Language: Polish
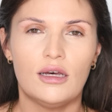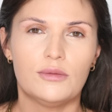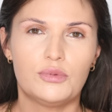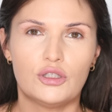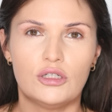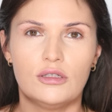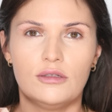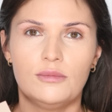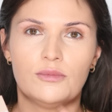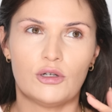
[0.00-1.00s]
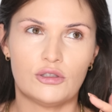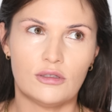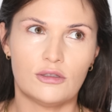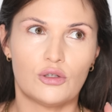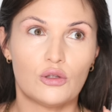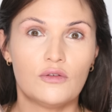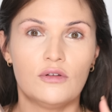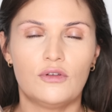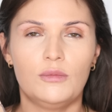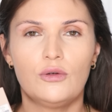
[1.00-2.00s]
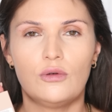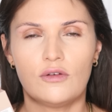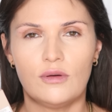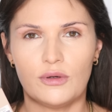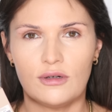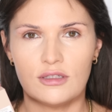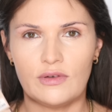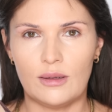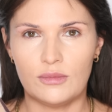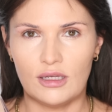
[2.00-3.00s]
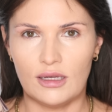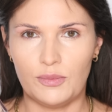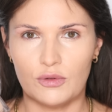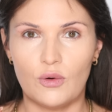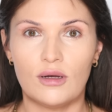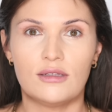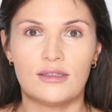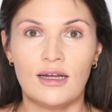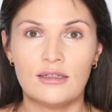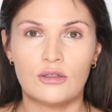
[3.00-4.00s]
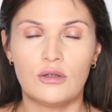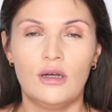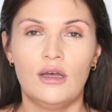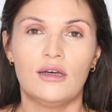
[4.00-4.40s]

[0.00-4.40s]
e, przy właśnie środowym filmiku, jak Wam pokazywałam te podkłady z DASO